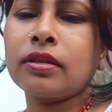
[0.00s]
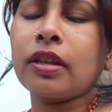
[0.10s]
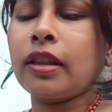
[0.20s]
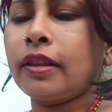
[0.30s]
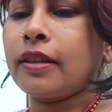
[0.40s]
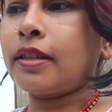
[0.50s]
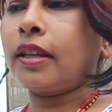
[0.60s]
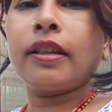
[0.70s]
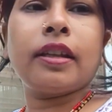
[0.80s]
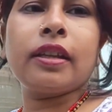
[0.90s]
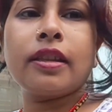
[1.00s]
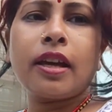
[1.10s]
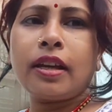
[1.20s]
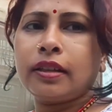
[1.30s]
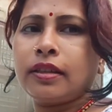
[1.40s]
जल्दी से एक दाने
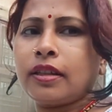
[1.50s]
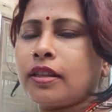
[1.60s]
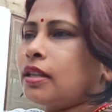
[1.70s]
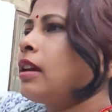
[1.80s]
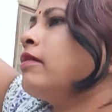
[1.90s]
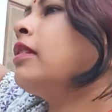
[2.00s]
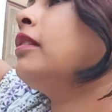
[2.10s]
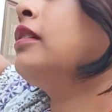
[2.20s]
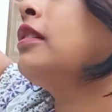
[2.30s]
दाल एक दाने चावल